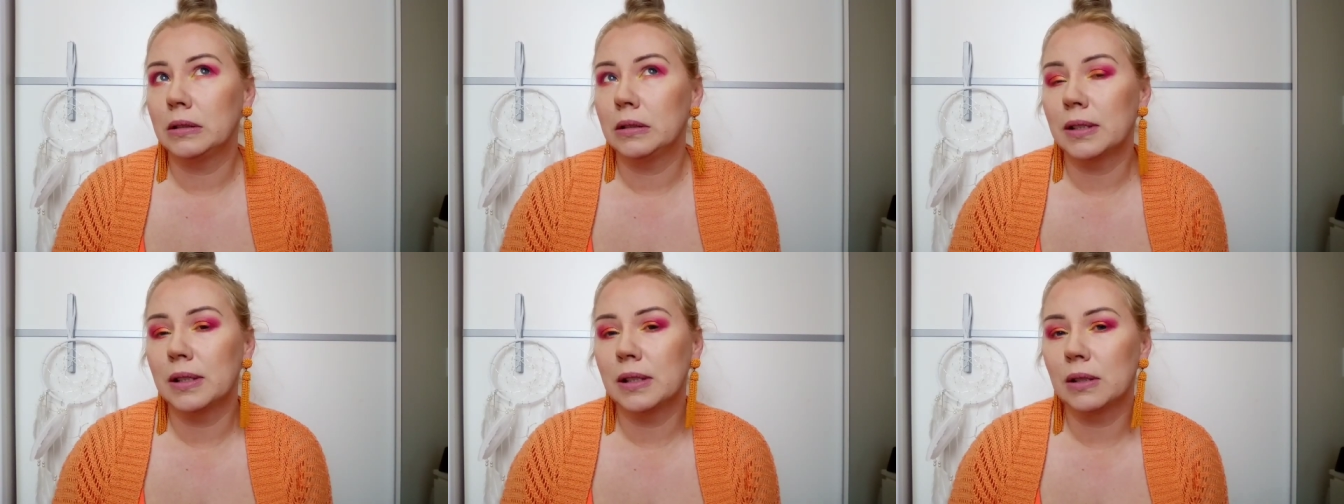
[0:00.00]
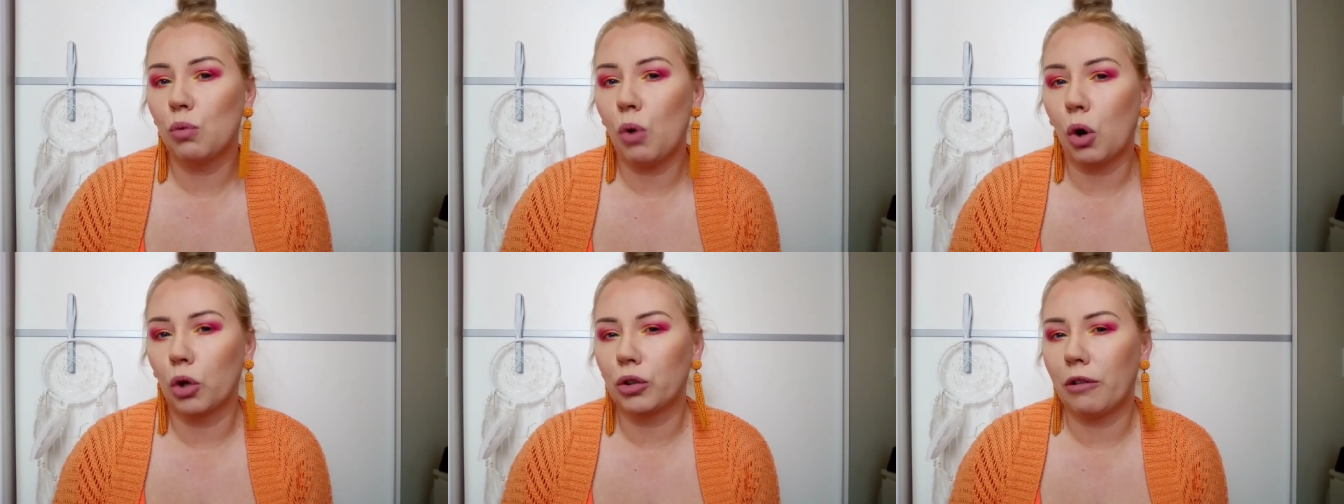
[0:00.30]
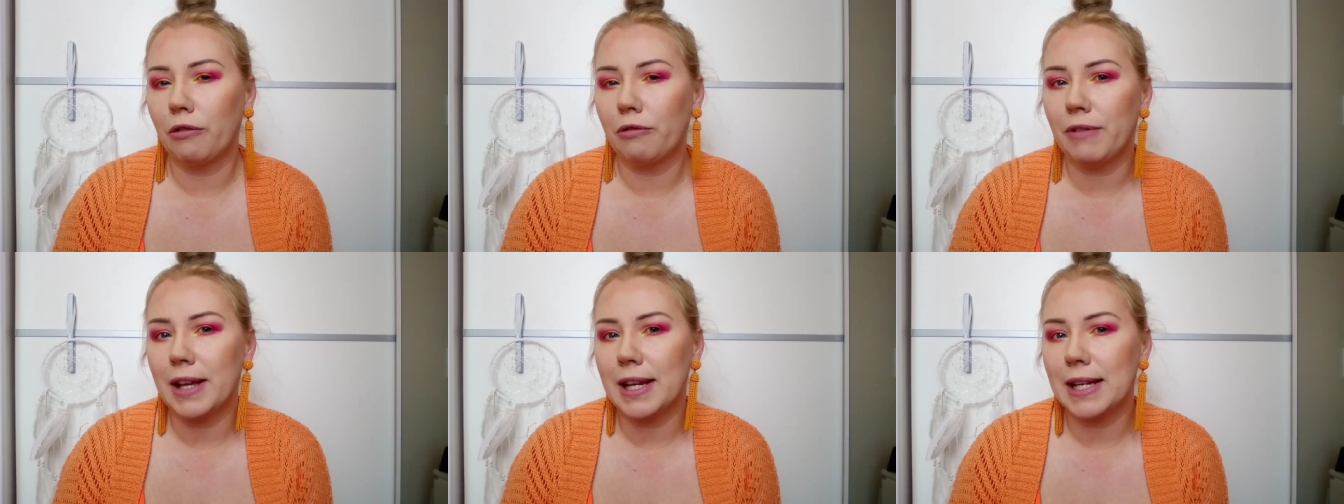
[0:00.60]

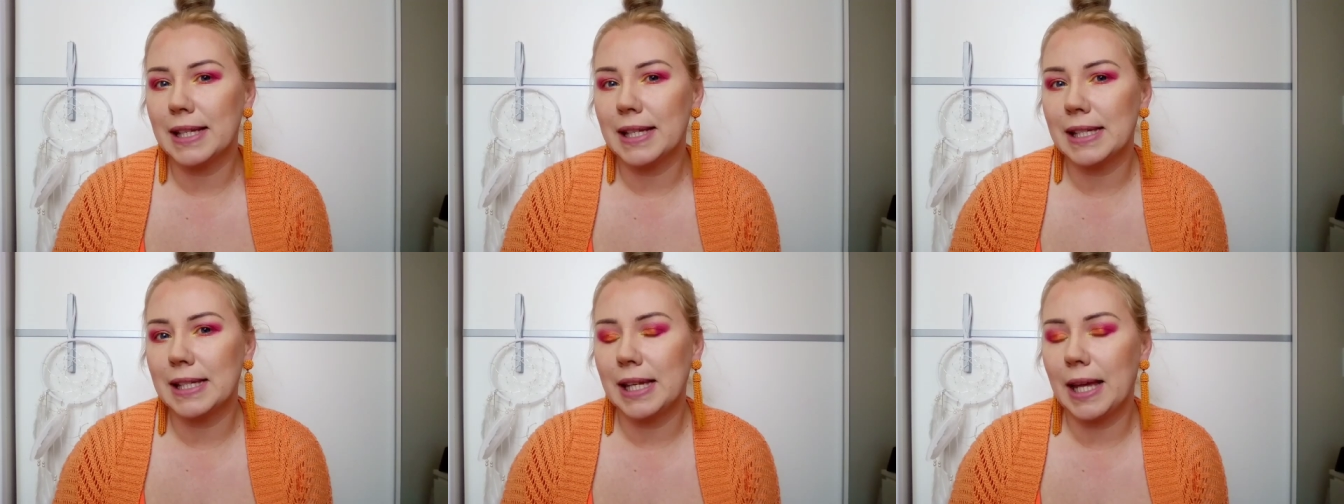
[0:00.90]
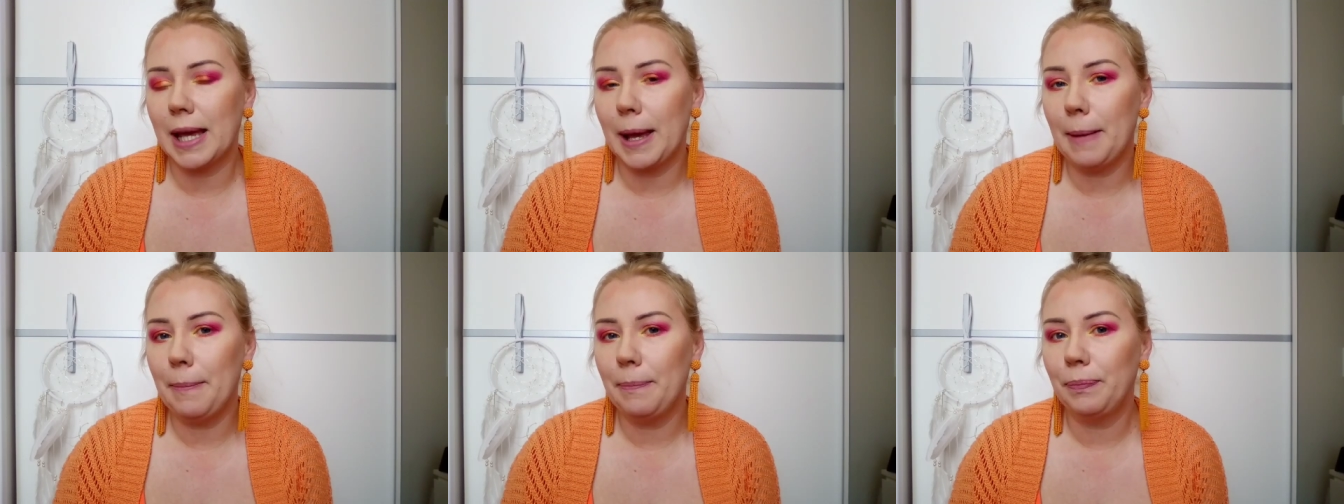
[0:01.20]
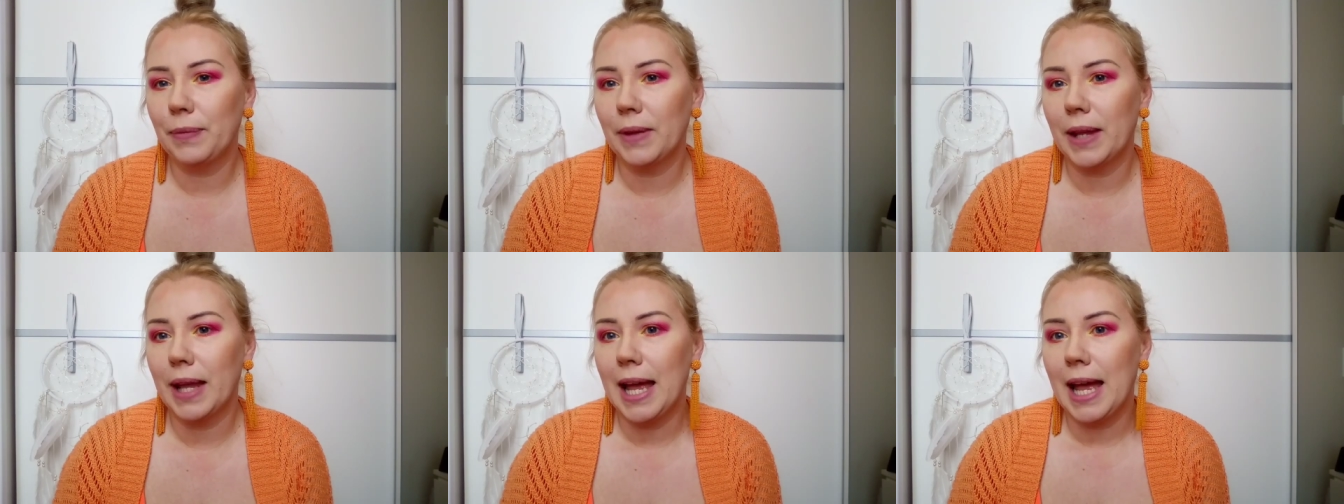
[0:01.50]
złotą wersję,
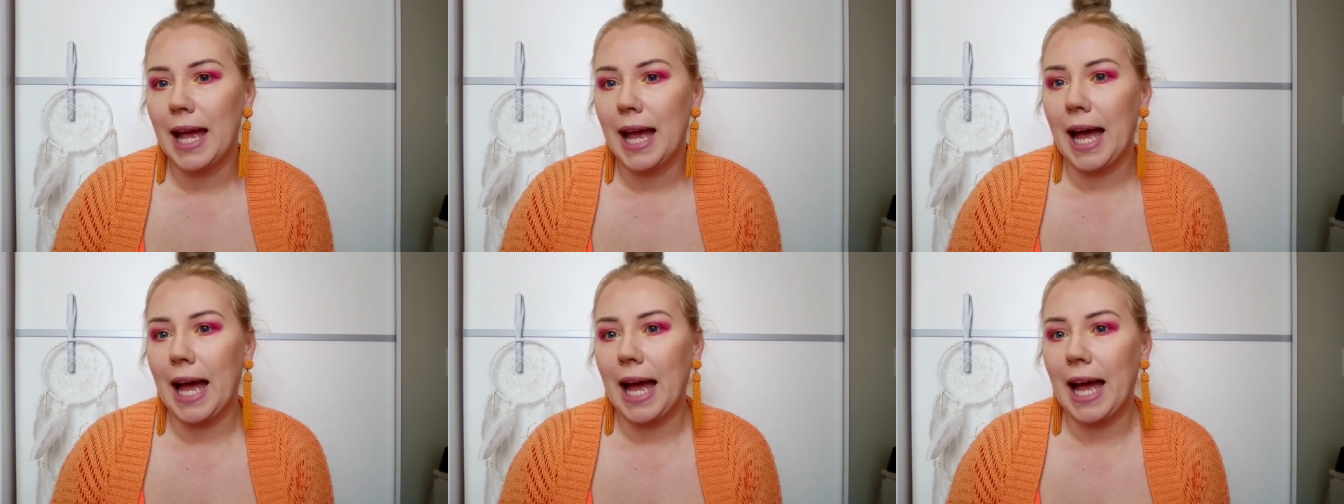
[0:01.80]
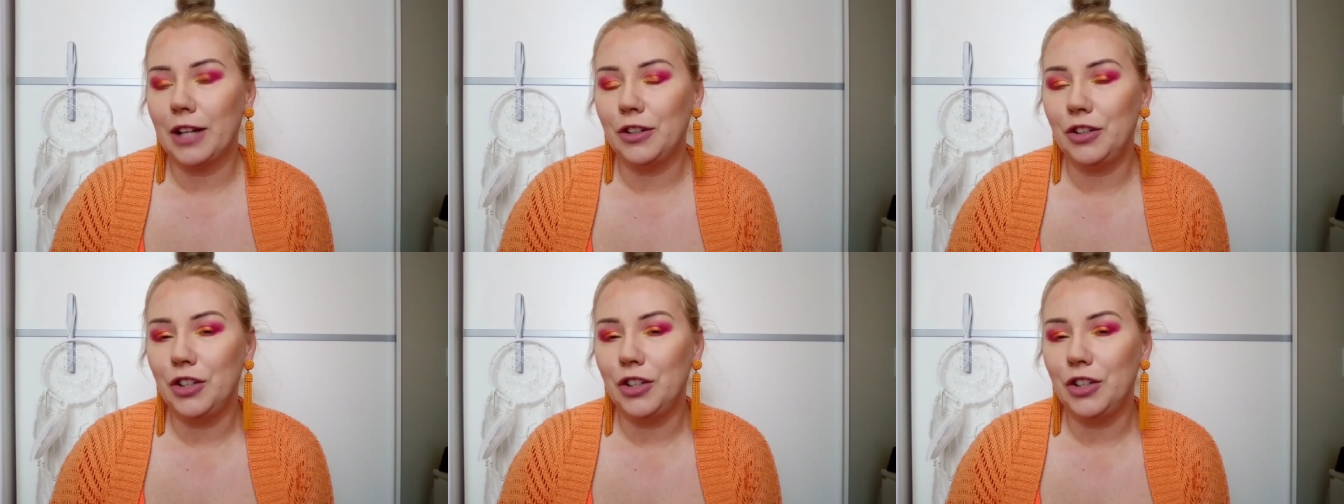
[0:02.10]
a